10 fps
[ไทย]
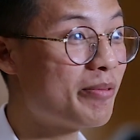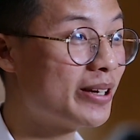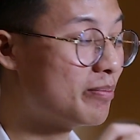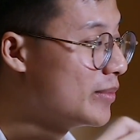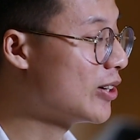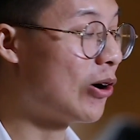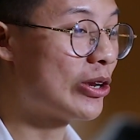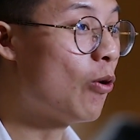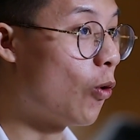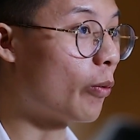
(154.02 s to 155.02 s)
งแกเป็นมือก
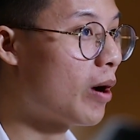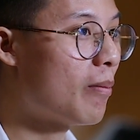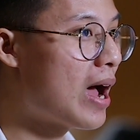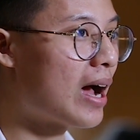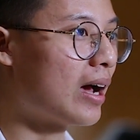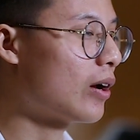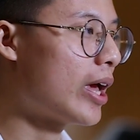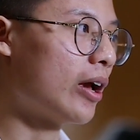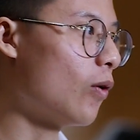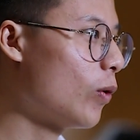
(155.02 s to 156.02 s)
องที่โหดมากๆอะ่ะ
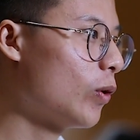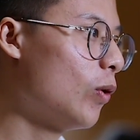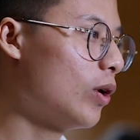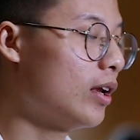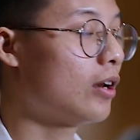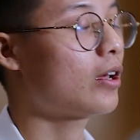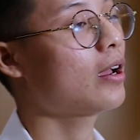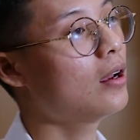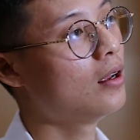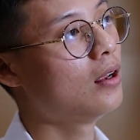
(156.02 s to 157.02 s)
เก่งโคตรๆเลยแล้ว
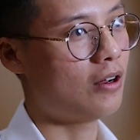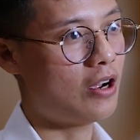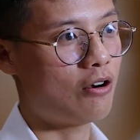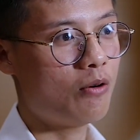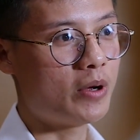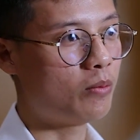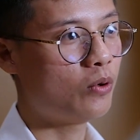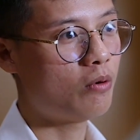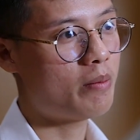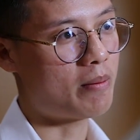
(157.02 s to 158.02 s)
แกก็แล้วเขาก็เหมือน
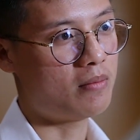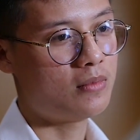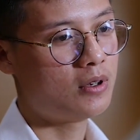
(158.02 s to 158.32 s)
พูดว่าแบบ